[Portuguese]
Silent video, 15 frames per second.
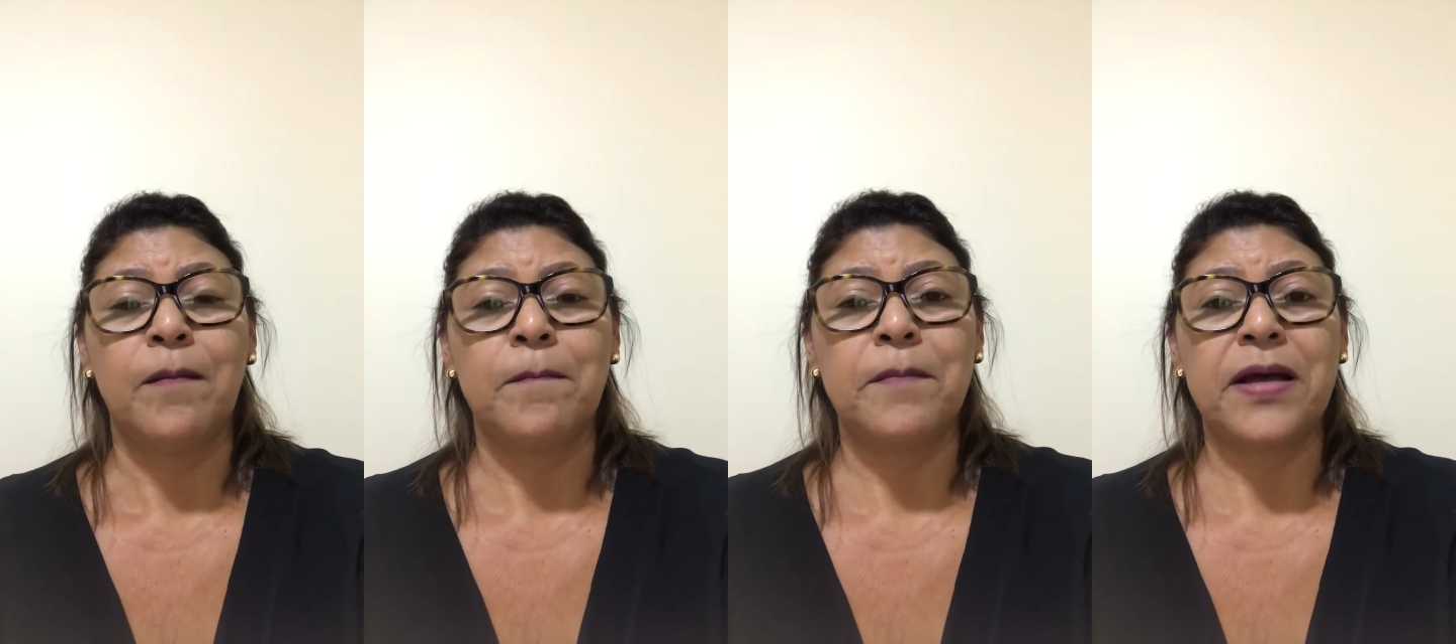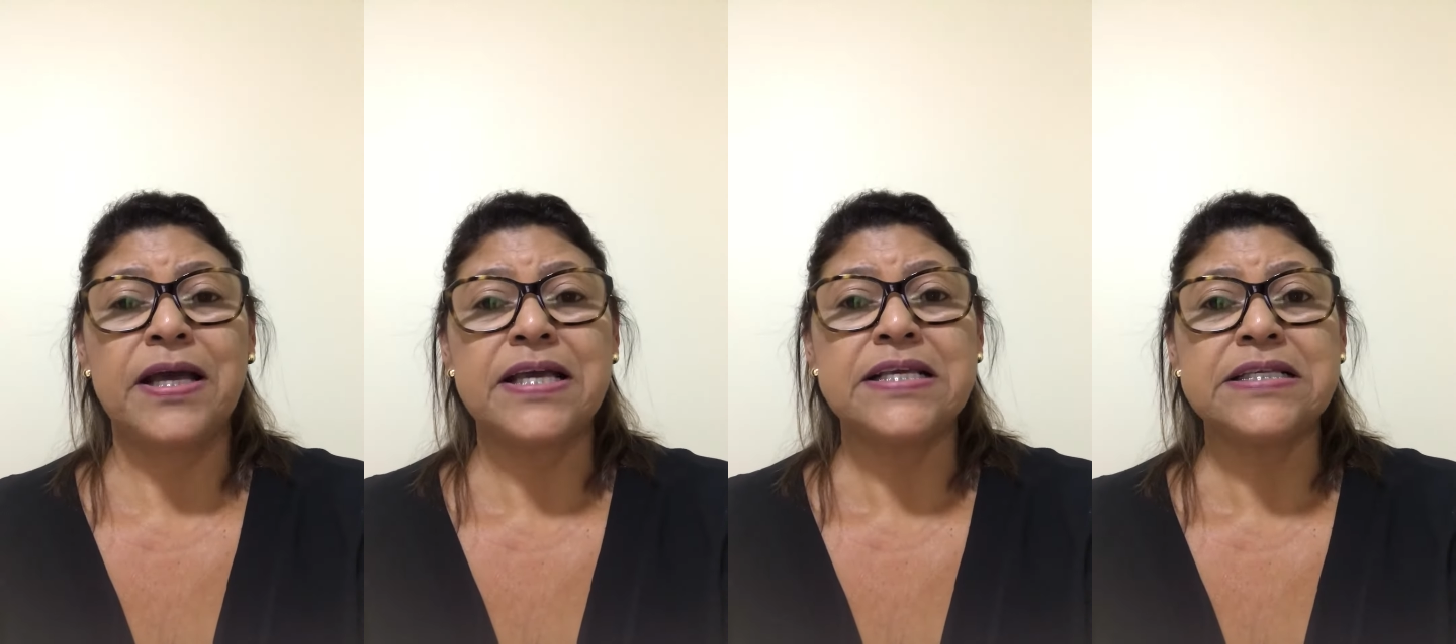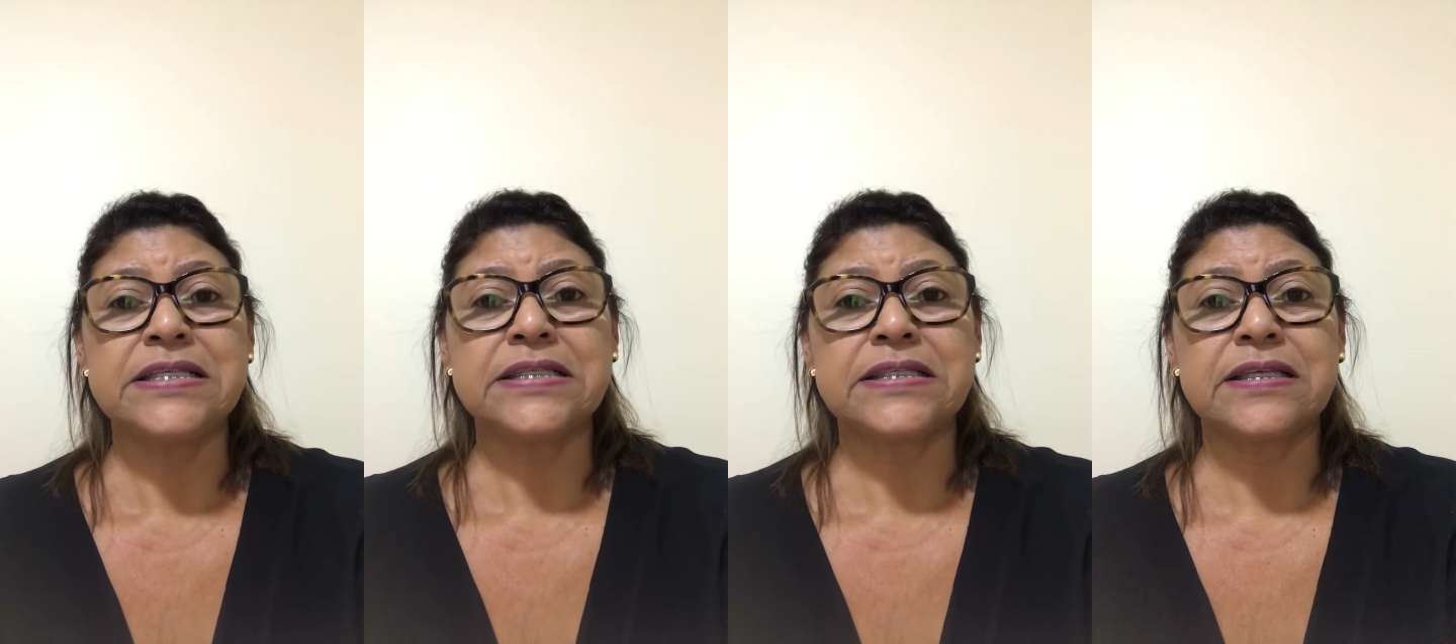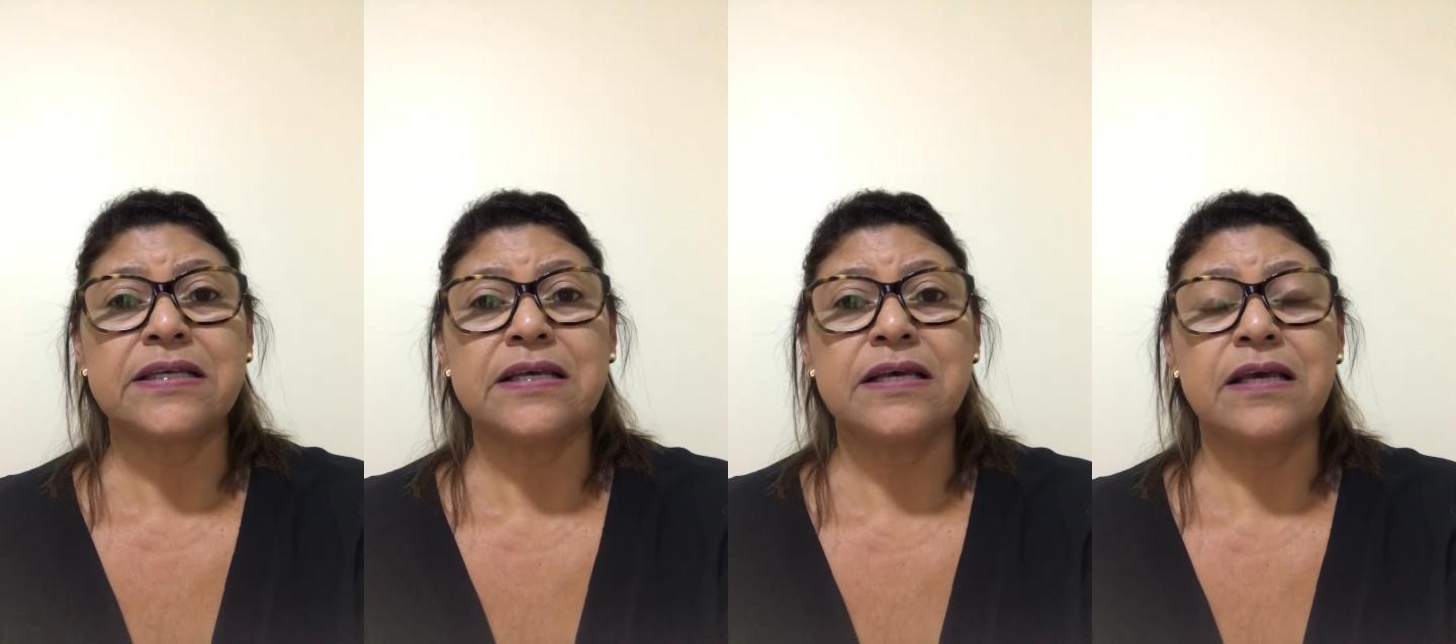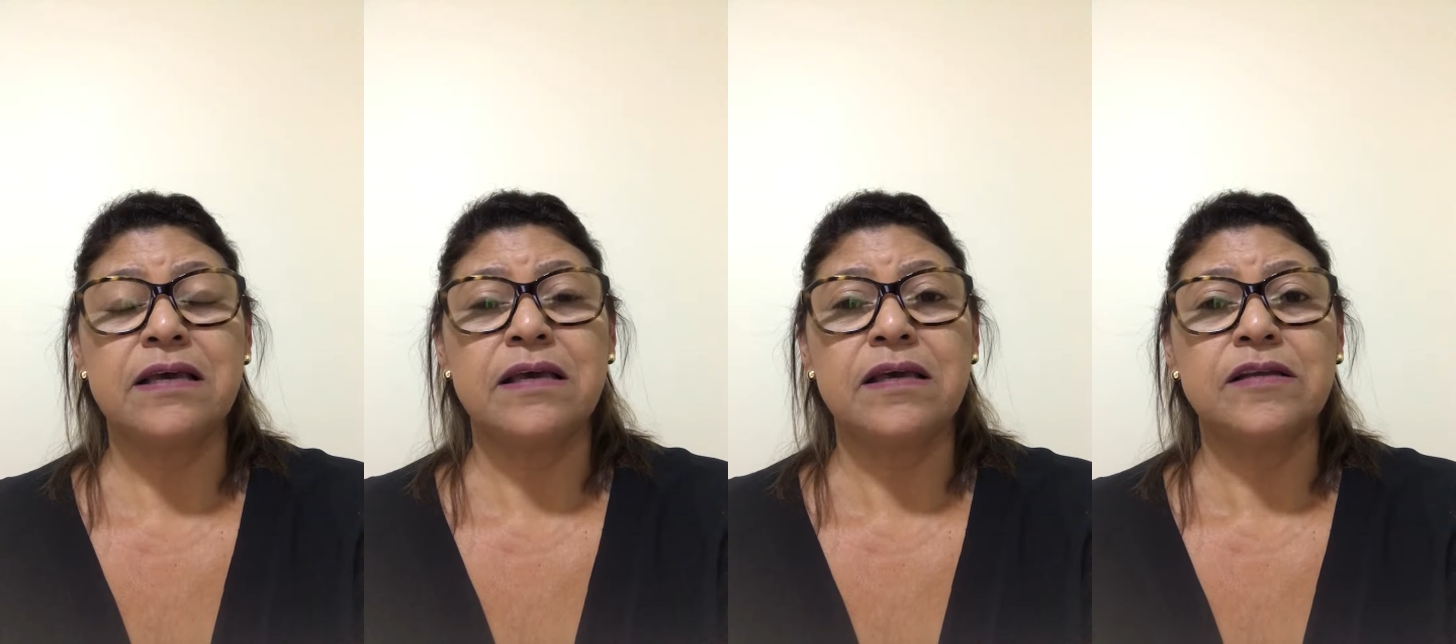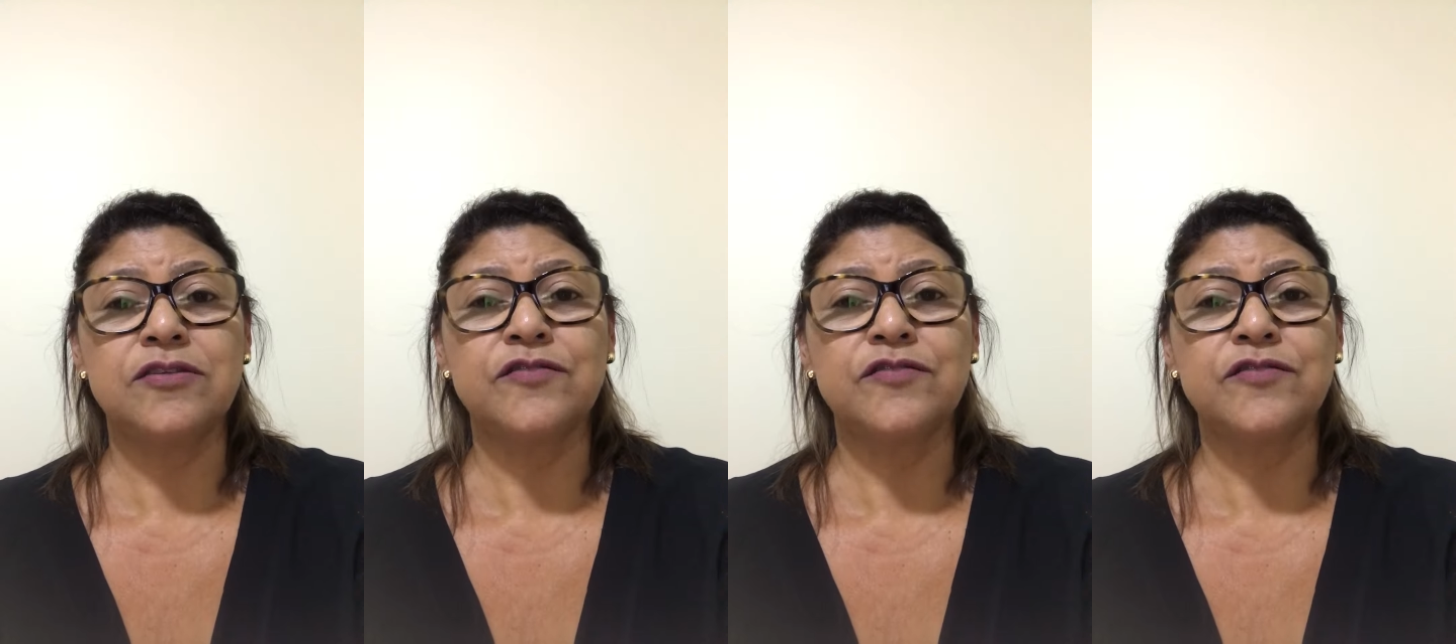mas é,